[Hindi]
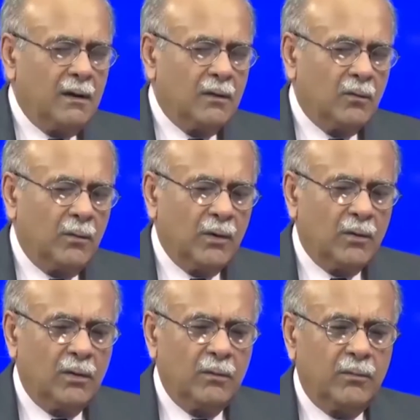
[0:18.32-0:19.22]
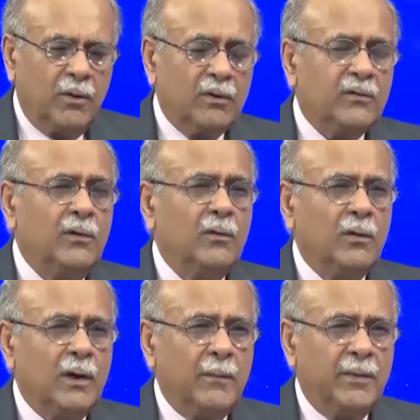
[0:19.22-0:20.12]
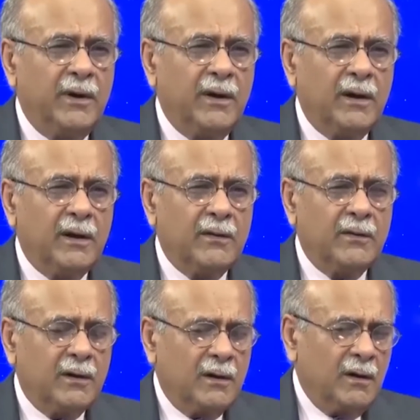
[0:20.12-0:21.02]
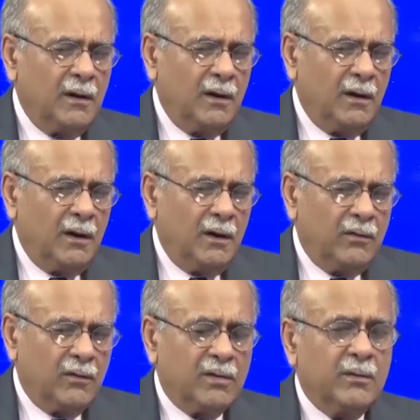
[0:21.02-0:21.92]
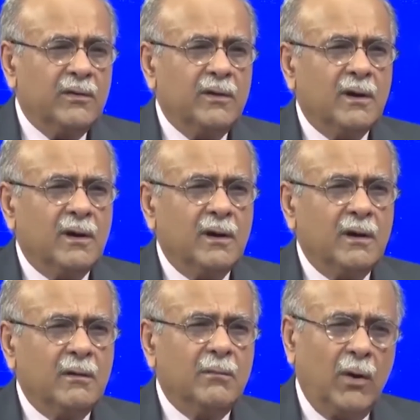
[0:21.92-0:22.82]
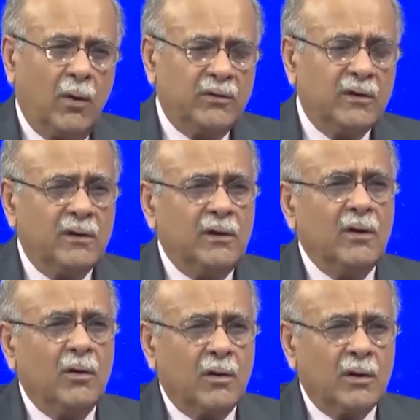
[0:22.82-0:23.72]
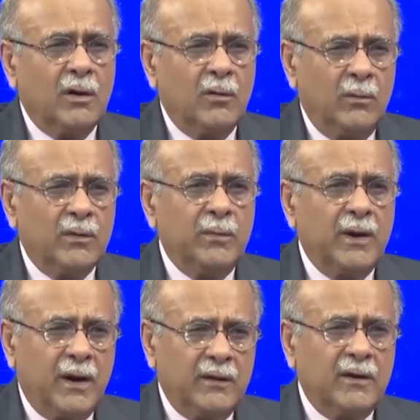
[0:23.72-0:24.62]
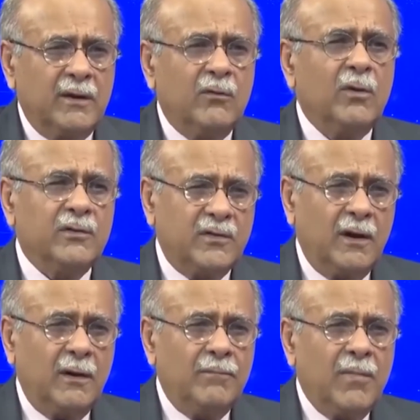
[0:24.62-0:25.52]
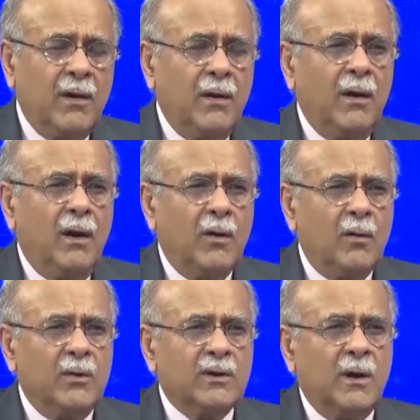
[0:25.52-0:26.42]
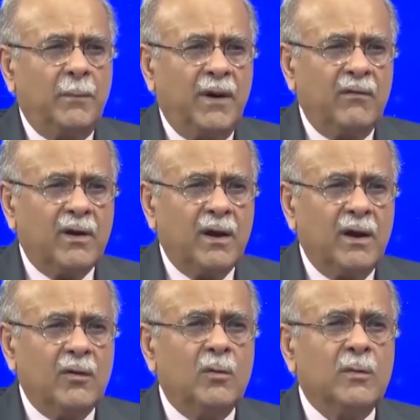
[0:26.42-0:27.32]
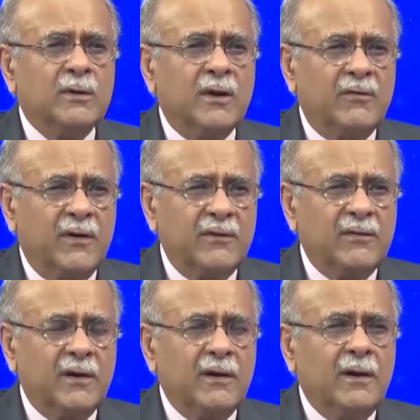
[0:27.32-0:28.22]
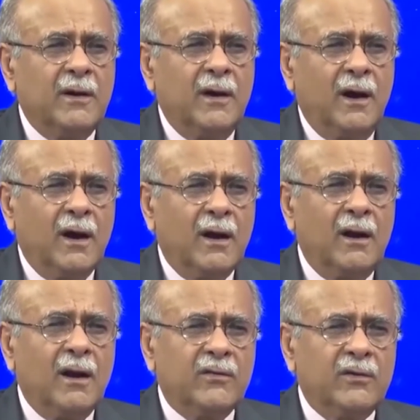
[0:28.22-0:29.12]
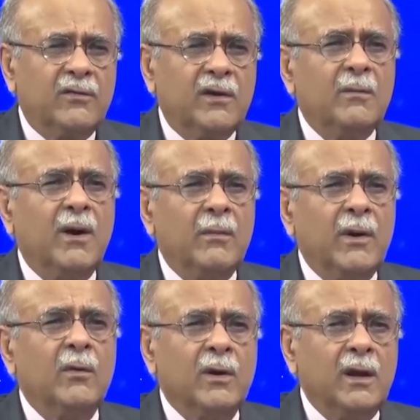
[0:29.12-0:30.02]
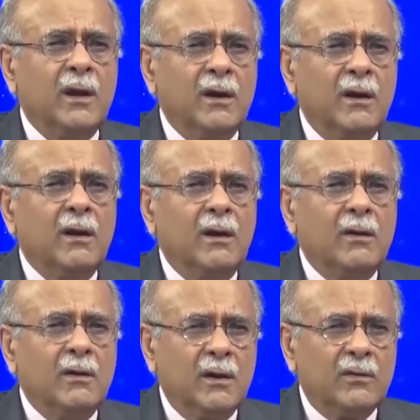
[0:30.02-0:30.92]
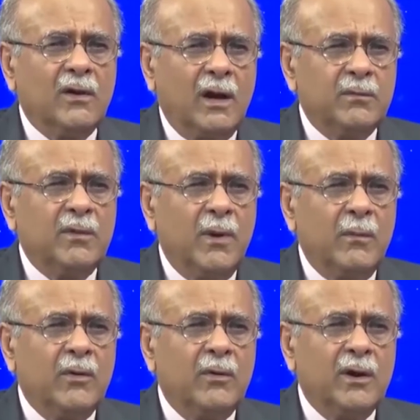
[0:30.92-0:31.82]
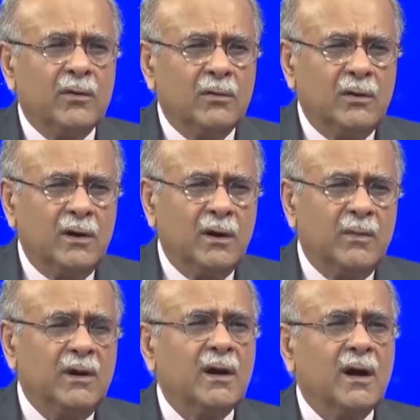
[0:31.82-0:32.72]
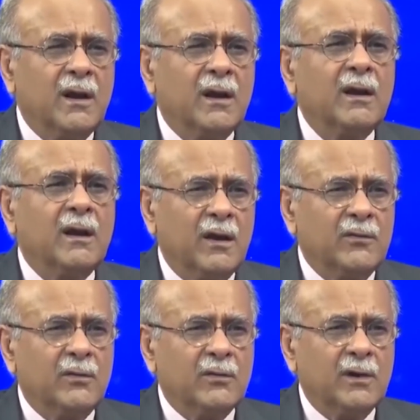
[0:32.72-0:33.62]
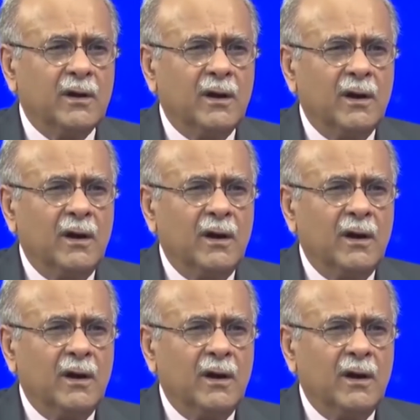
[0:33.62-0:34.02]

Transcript: ये तो बिल्कुल बहुत से लोग हैं पी टी आई के अंदर जो समझते हैं कि जितनी देर और हुकूमत में रह जाएँ वो अच्छा है हुकूमत का पावर है हुकूमत के फंड्स हैं अगर इलेक्शन छः माह में होनी है या सातवें माह में होनी है तो ये अभी ये करने की क्या ज़रूरत है